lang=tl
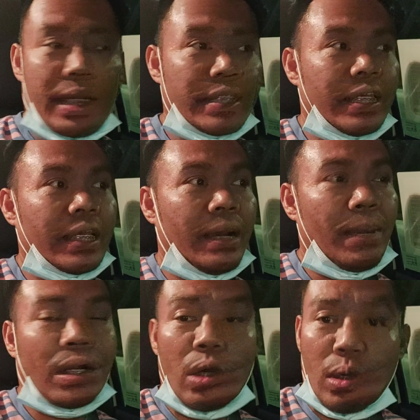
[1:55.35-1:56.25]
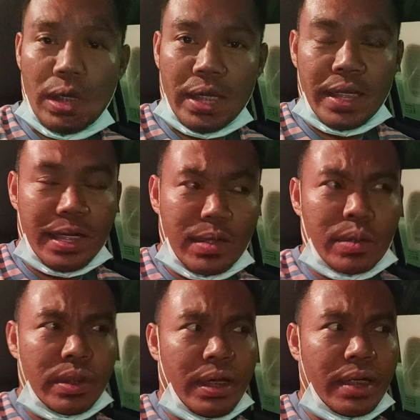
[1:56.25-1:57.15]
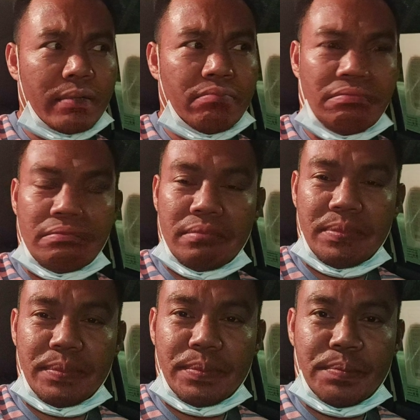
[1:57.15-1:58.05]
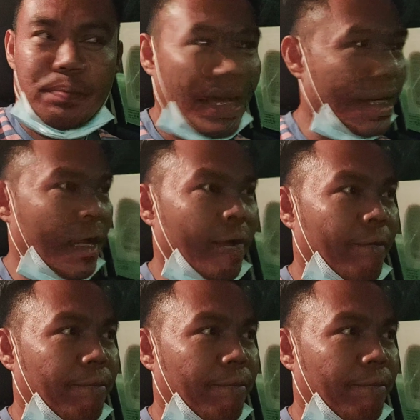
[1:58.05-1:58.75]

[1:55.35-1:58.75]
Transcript: Kasi nga magko-collect ako ng pera.